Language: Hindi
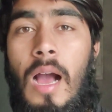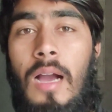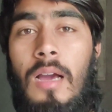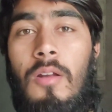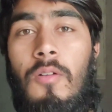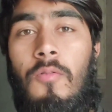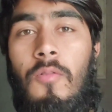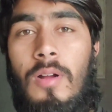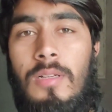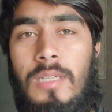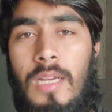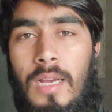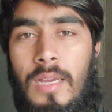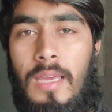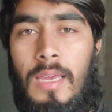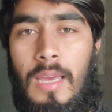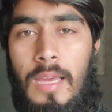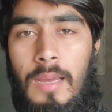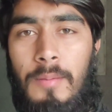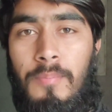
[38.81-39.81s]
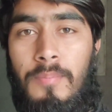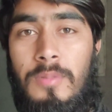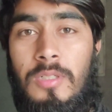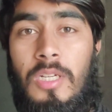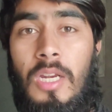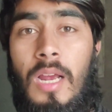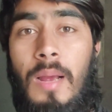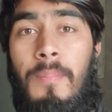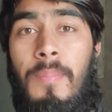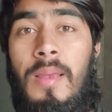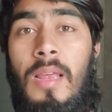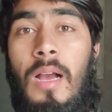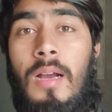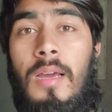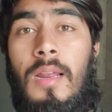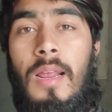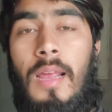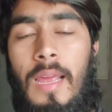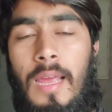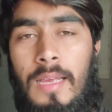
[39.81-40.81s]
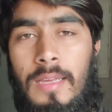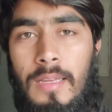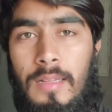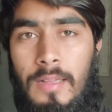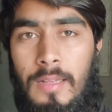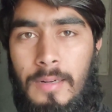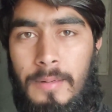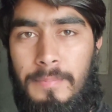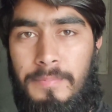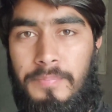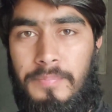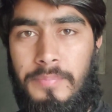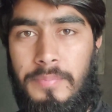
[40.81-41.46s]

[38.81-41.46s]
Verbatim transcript: आखिर वजह क्या है शयाब भाई आखिर हैं किधर